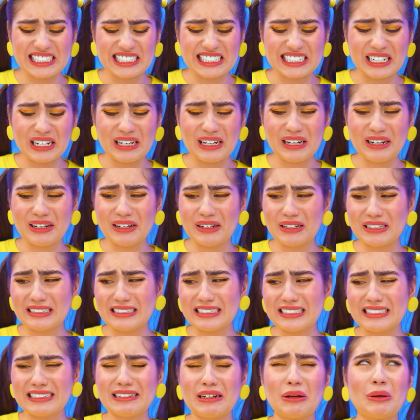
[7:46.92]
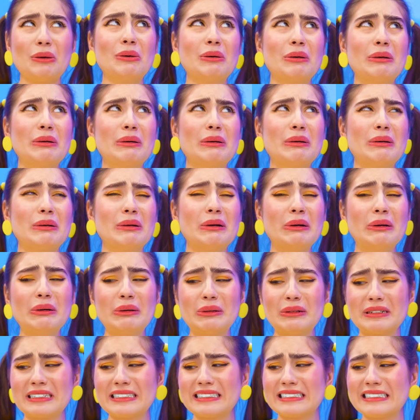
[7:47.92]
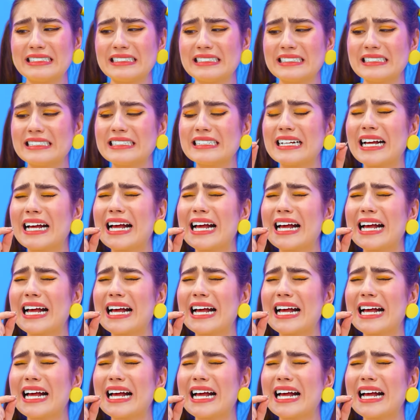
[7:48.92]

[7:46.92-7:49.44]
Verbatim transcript: Aku siap makan duluan. Semoga berjalan